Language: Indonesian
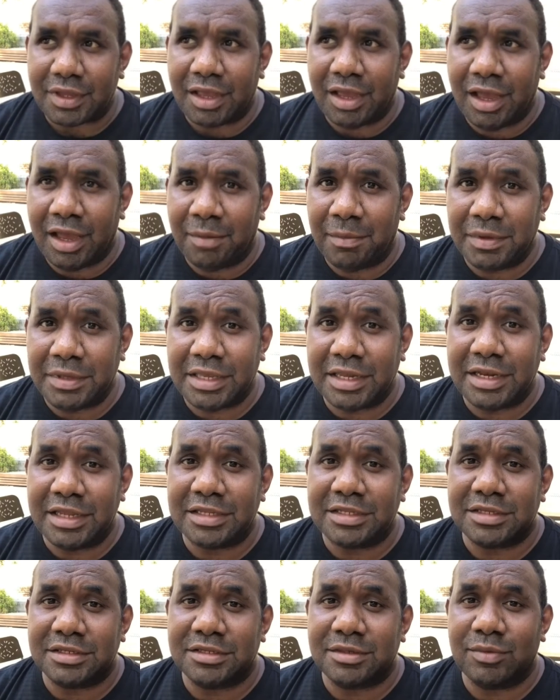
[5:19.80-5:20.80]
uh, menjadi
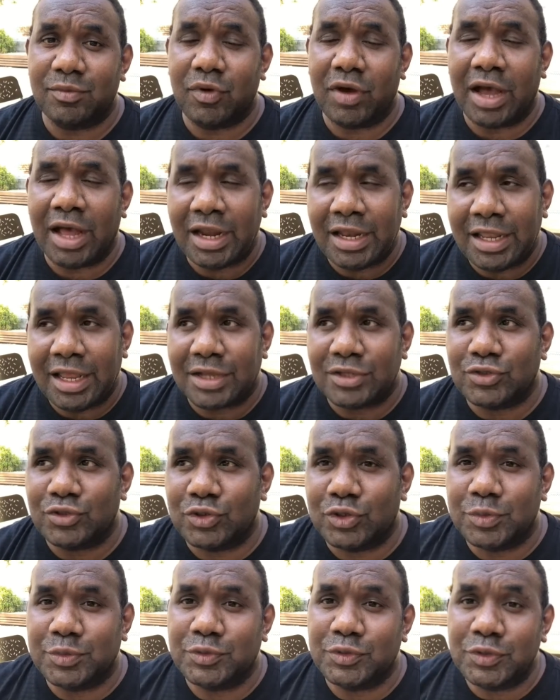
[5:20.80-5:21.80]
sebuah hal yang
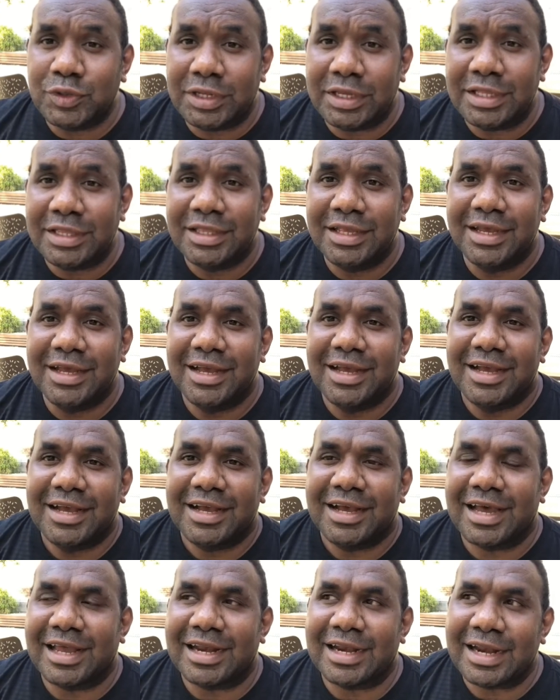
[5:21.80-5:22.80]
cukup sulit
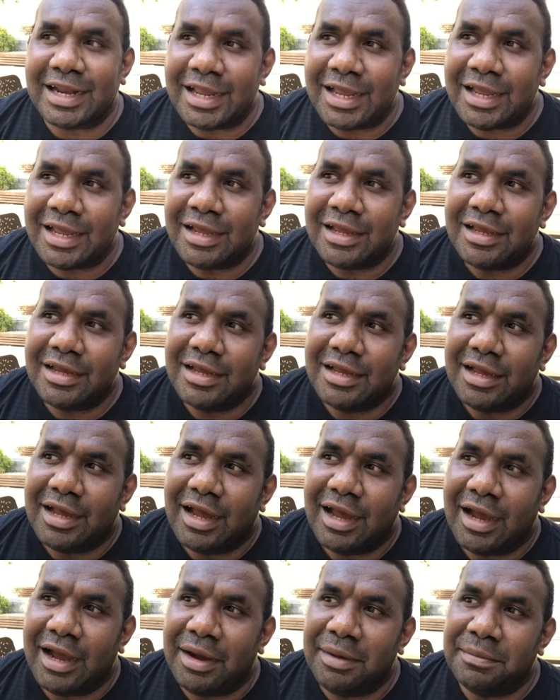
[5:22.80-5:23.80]
karena
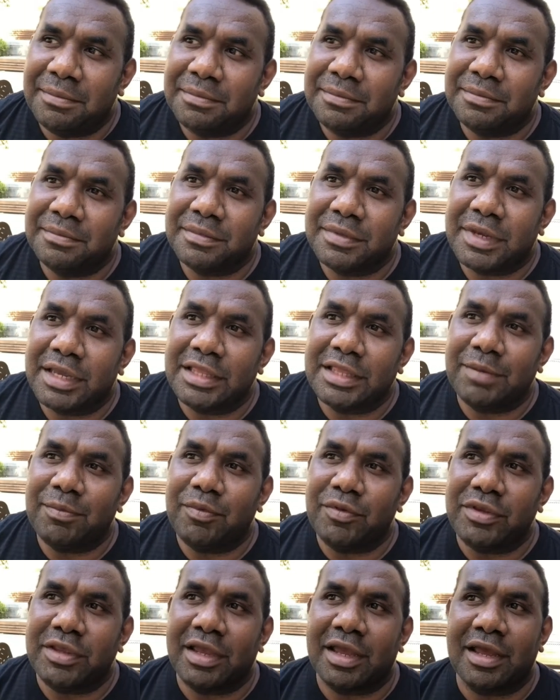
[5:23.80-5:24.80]
um, kita
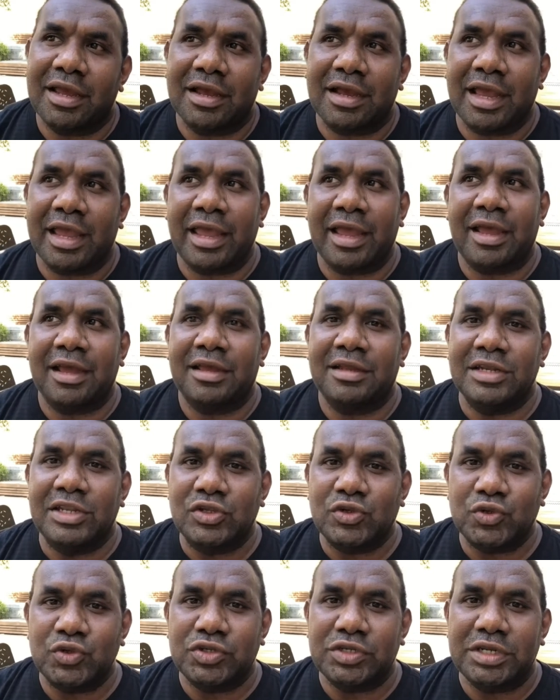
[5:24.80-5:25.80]
punya kayak
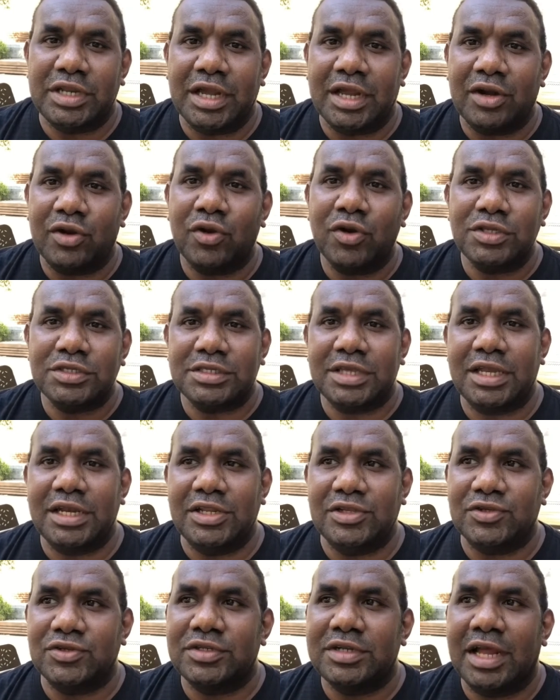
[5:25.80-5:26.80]
diskusi dengan dosen,
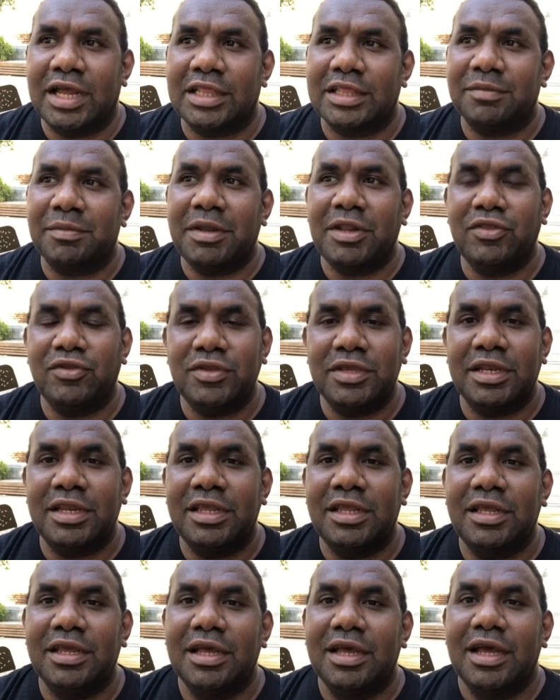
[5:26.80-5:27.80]
diskusi dengan teman itu
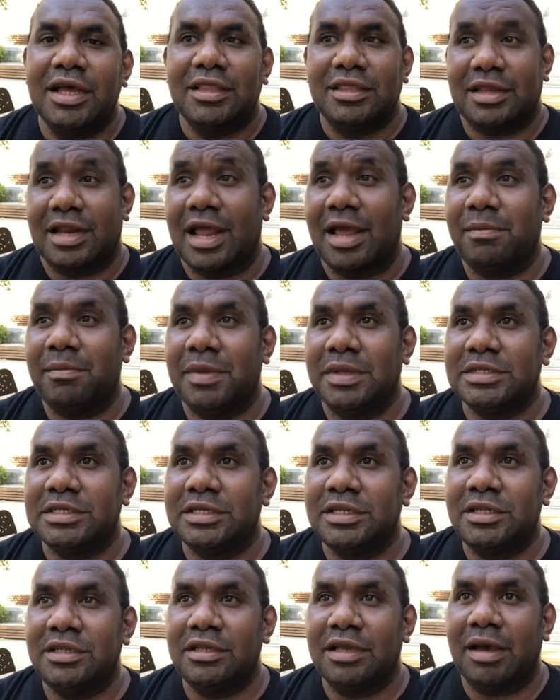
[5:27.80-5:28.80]
jadi terhambat.
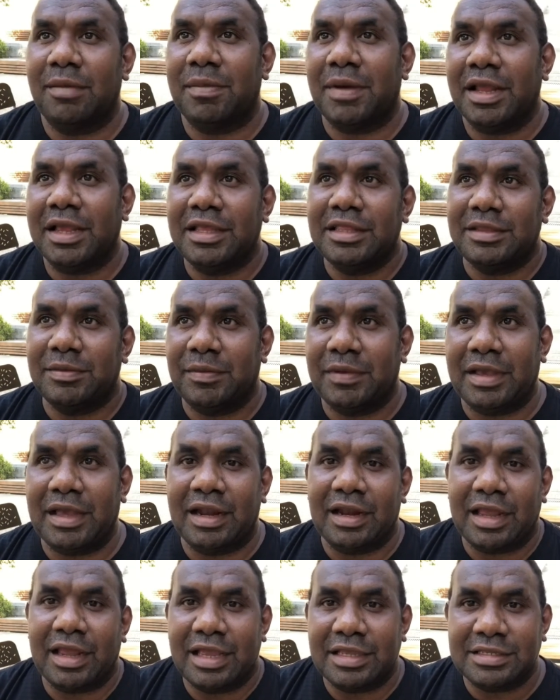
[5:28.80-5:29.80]
Jadi apalagi
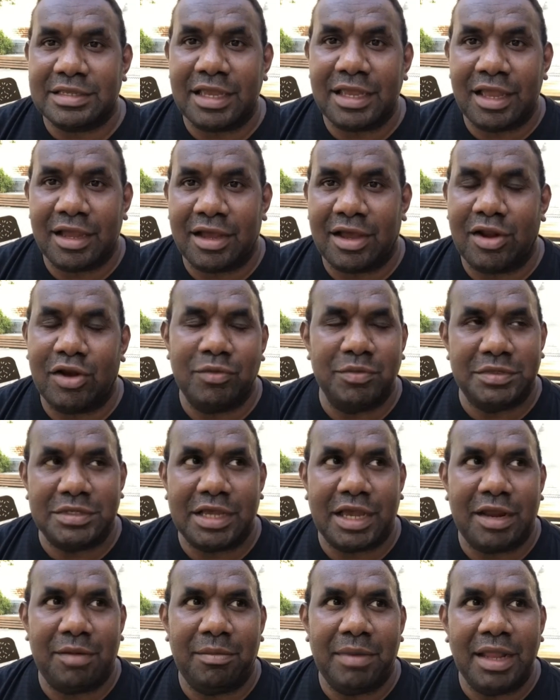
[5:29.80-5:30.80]
tipikal kayak saya yang kalau
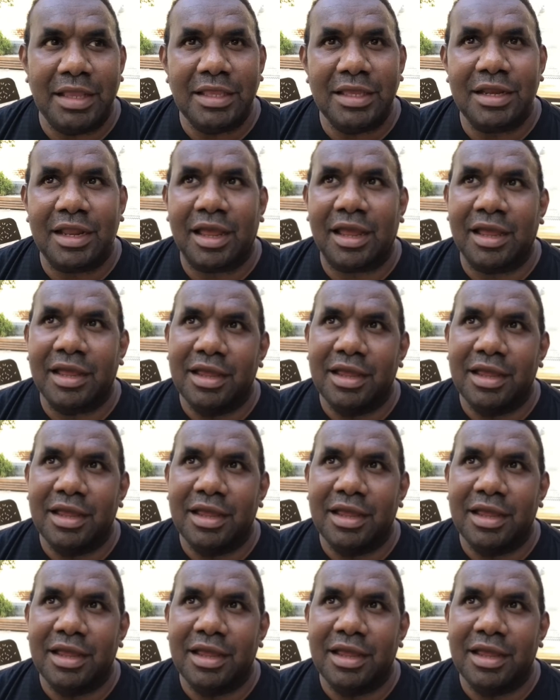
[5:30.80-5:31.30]
misalkan belajar ya